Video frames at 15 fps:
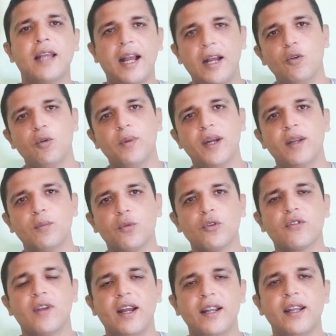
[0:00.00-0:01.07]
تعالوا بقى
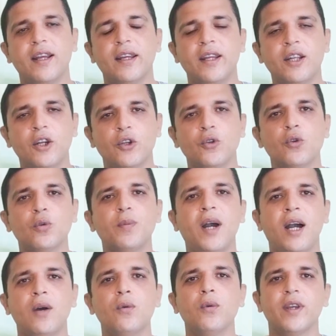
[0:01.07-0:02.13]
نبص على العيوب
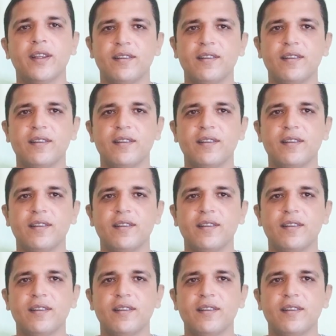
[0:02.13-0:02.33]
أو